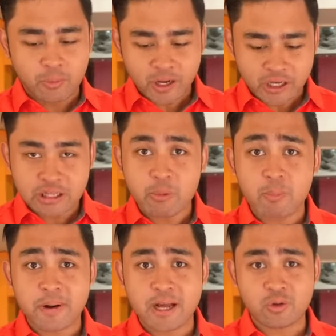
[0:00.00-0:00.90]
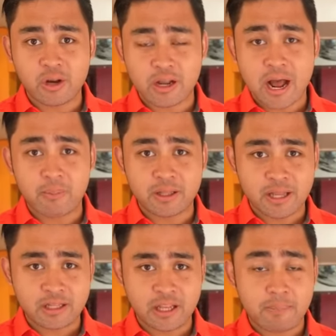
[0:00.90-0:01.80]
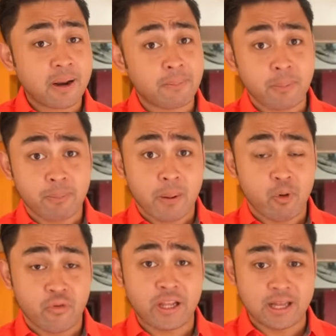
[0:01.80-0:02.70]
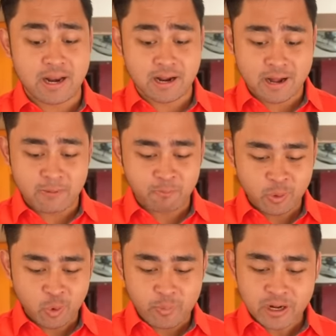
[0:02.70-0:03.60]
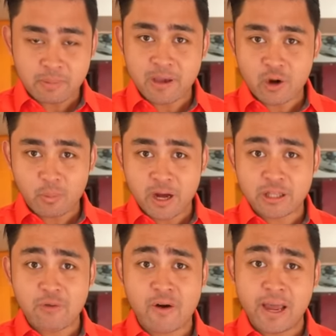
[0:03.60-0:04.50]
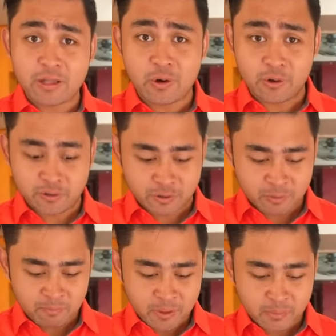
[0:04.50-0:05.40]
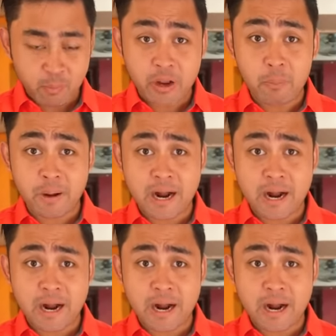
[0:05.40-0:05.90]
makita mo yung plato na gamit natin. Eh para pang, pang buffet talaga. Kumbaga merong mga dividers at meron pang